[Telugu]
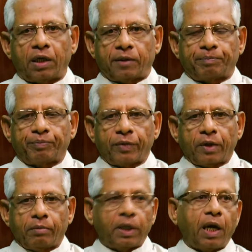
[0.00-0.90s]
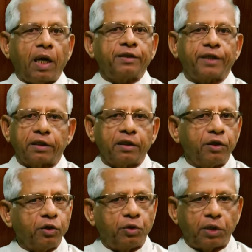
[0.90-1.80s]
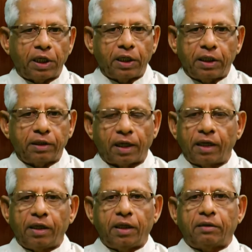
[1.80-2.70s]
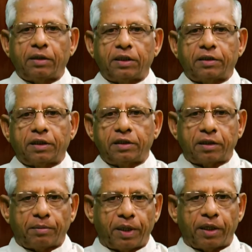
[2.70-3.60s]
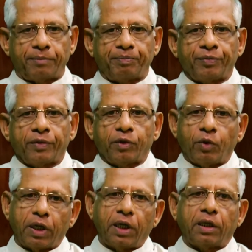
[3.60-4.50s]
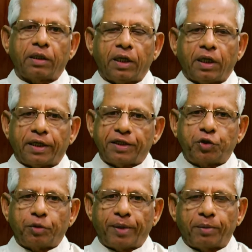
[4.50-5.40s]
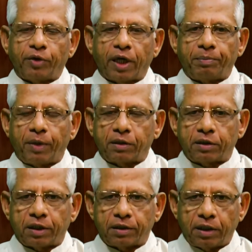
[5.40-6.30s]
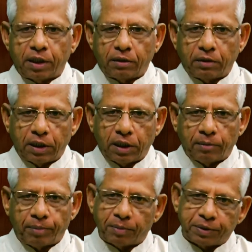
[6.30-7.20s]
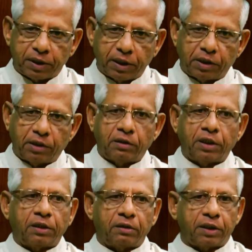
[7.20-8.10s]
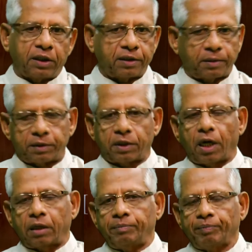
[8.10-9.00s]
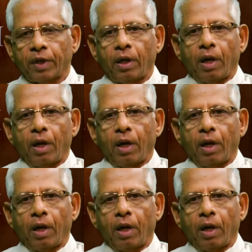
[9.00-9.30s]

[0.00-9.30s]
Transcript: ఉండాలి మరి అలా సరిదిద్దుకోవడానికి తలైనటువంటి శ్రీసభ ద్వారా క్రీస్తు ప్రభు ఏర్పాటు చేసినటువంటి పాప సంగీతమైనటువంటి సంస్కారం